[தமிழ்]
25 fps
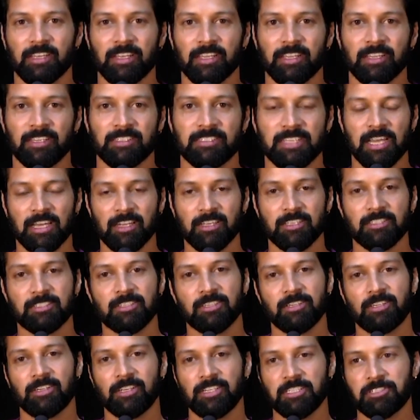லைக் சார்லி
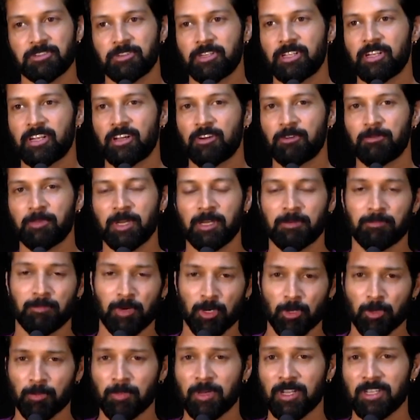சார் ஈஸ்வரி ராவ் மேம்
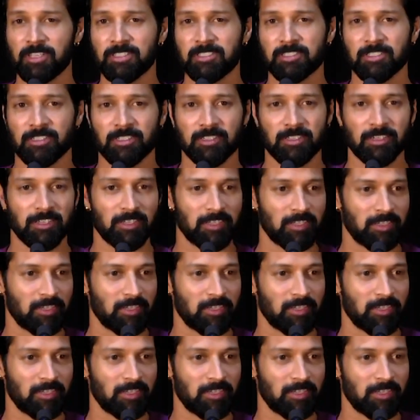மனோபாலா சார்